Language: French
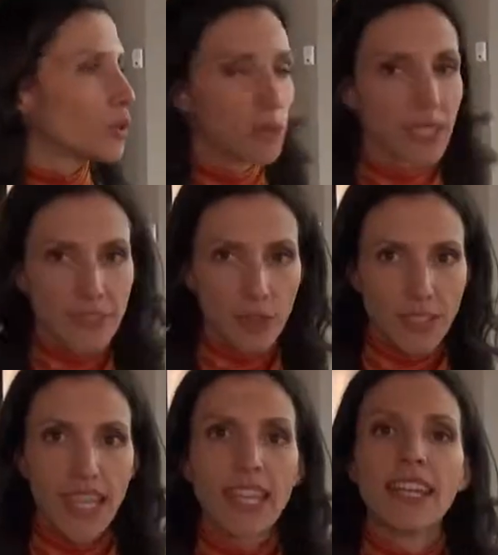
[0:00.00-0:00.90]
aux huiles
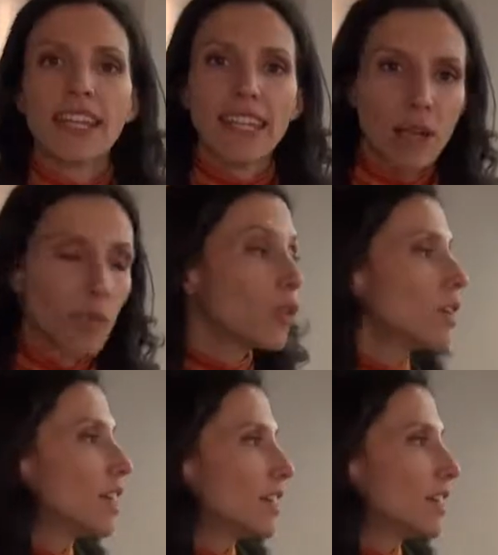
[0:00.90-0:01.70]
essentielles et également